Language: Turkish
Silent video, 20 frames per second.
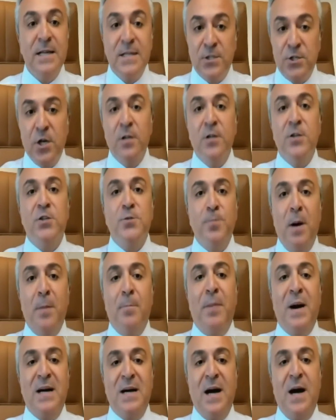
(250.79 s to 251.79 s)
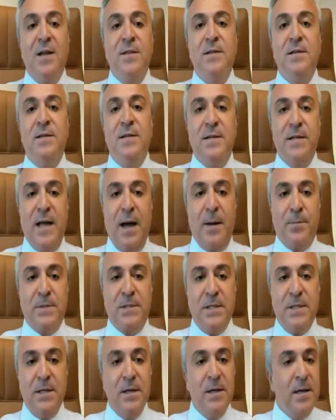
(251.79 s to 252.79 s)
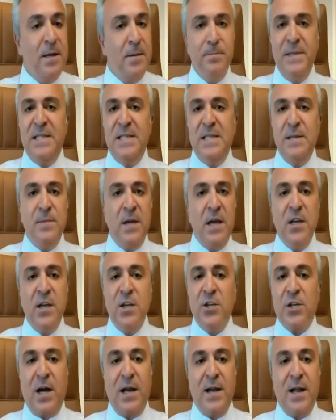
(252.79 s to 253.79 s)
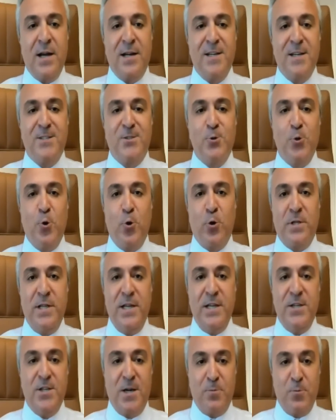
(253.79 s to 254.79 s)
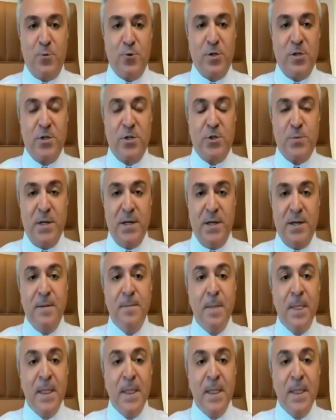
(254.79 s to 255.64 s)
Çalışma Bakanlığı yaptı. Bizimle hiç alakası yok diyecek bu çalışmanın.